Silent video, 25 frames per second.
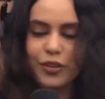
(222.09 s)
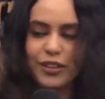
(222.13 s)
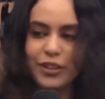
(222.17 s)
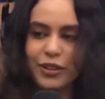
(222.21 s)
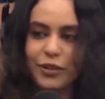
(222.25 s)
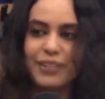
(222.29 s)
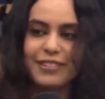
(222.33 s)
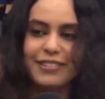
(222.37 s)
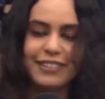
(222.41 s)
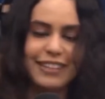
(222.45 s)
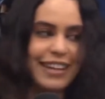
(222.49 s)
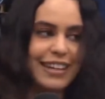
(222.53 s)

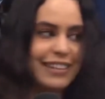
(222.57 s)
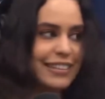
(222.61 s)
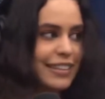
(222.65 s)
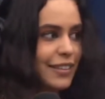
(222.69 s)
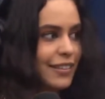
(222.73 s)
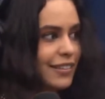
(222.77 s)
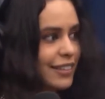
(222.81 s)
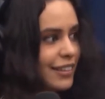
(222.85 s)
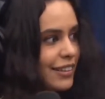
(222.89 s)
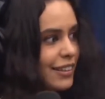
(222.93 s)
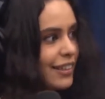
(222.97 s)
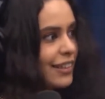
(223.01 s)
então
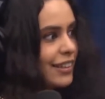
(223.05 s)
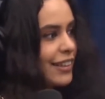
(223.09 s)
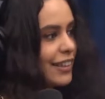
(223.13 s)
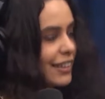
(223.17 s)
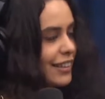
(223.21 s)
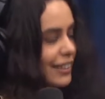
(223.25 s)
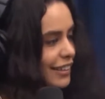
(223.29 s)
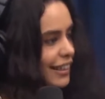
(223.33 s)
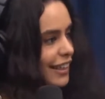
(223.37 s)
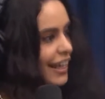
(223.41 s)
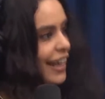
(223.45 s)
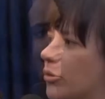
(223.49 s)
estava ruim
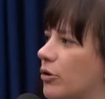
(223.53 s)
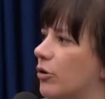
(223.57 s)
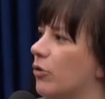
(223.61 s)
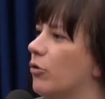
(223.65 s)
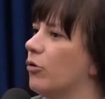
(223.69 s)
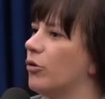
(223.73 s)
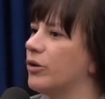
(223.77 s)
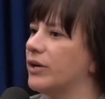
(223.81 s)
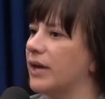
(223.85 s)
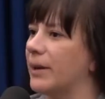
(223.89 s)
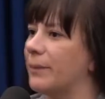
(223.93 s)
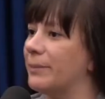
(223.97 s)
e virou é. um
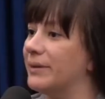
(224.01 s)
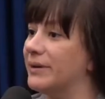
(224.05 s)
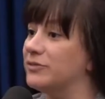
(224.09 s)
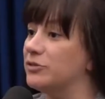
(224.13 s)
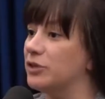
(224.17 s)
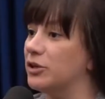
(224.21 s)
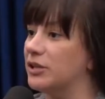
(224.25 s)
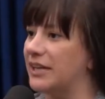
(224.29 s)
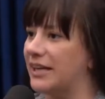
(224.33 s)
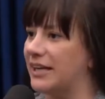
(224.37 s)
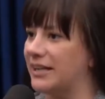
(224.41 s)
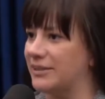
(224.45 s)
ruim
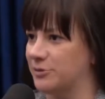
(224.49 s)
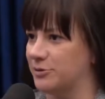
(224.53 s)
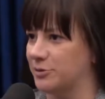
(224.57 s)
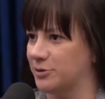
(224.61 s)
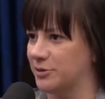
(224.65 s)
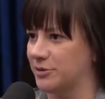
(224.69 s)
abandonado.